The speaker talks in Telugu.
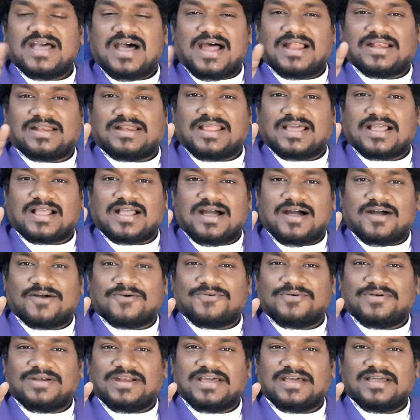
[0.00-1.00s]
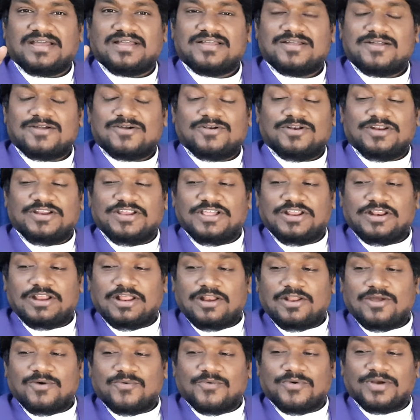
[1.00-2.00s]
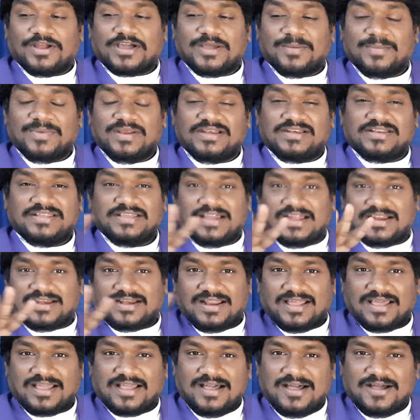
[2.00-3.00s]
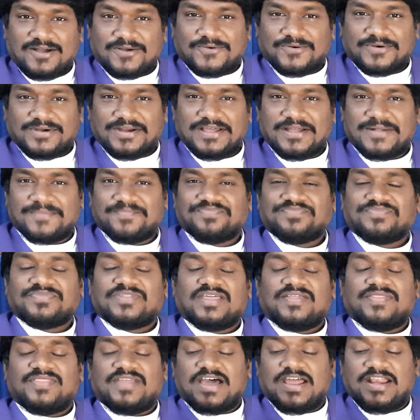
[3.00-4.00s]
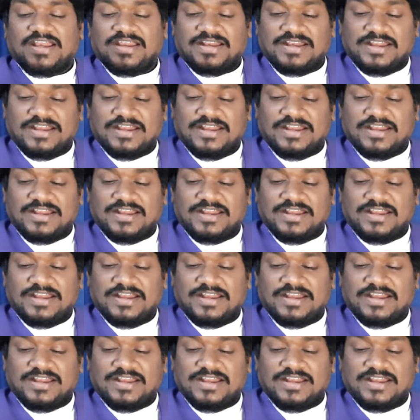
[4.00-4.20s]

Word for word: అట్లా కాకుండా నీళ్ళలో ఉడకబెట్టి అట్లా కాకుండా దాన్ని